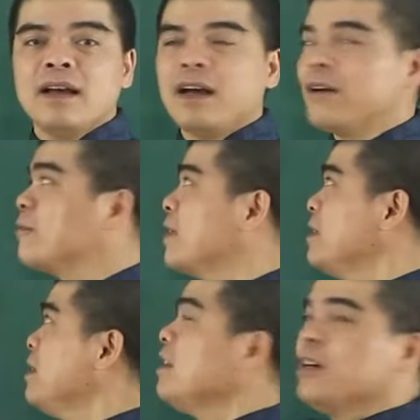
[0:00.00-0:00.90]
à, với
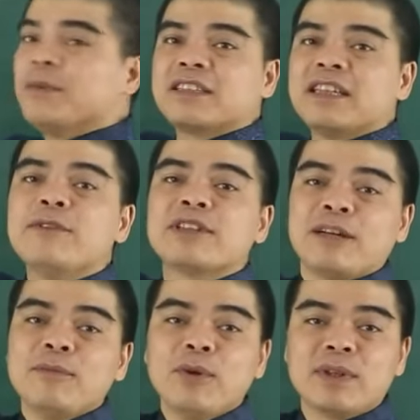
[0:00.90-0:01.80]
những người mà sinh vào
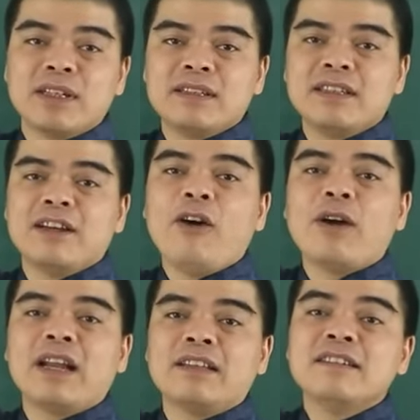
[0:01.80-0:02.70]
tháng 1 ấy, thì
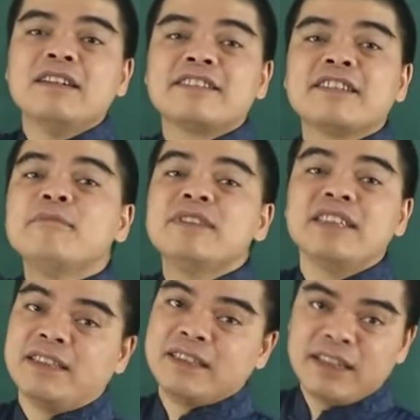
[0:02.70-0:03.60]
họ là những người chăm
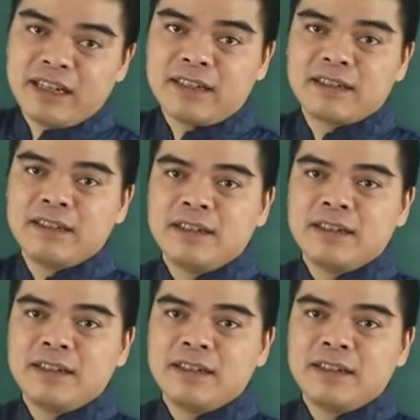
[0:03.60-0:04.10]
chỉ siêng năng